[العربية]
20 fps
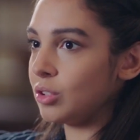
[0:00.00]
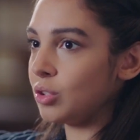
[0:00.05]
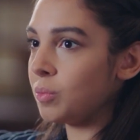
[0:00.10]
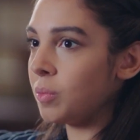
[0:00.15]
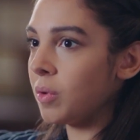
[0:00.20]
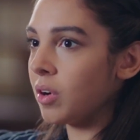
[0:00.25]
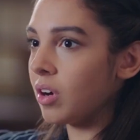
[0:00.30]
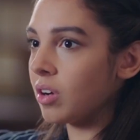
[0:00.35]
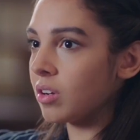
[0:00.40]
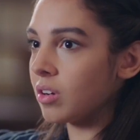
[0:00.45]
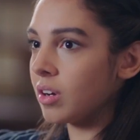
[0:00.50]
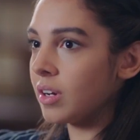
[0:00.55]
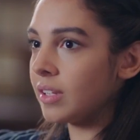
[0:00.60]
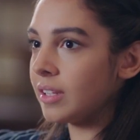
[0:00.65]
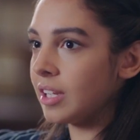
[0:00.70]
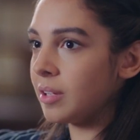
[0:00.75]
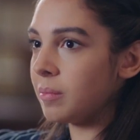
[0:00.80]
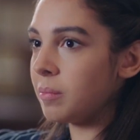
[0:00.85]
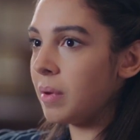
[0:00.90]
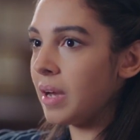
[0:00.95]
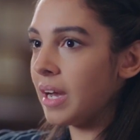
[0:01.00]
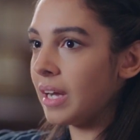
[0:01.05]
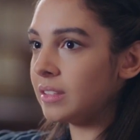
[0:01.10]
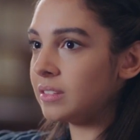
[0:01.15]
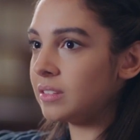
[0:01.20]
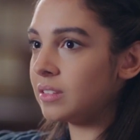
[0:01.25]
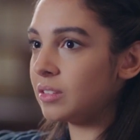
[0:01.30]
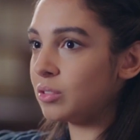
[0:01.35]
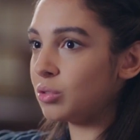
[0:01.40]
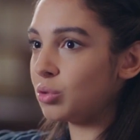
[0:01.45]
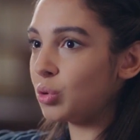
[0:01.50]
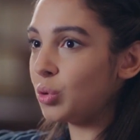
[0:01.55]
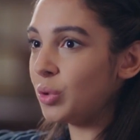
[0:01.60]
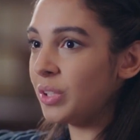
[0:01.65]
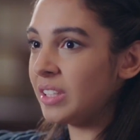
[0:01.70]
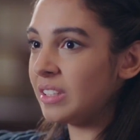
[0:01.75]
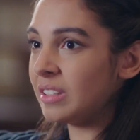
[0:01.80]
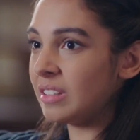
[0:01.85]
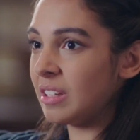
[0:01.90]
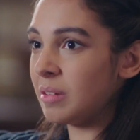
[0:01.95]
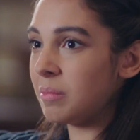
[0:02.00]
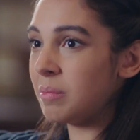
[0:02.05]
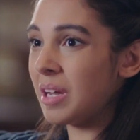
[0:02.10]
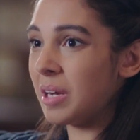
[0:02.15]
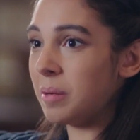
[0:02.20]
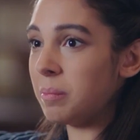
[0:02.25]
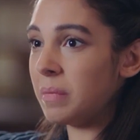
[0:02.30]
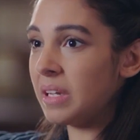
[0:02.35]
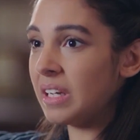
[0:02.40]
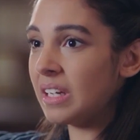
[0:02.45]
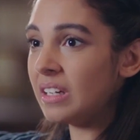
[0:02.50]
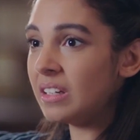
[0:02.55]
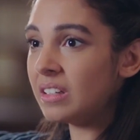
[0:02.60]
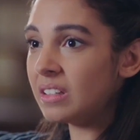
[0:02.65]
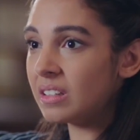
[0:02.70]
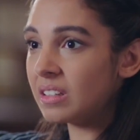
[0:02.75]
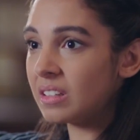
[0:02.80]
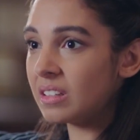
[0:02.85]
يوم ما قررت تحبي حد تروحي تحبي عمنا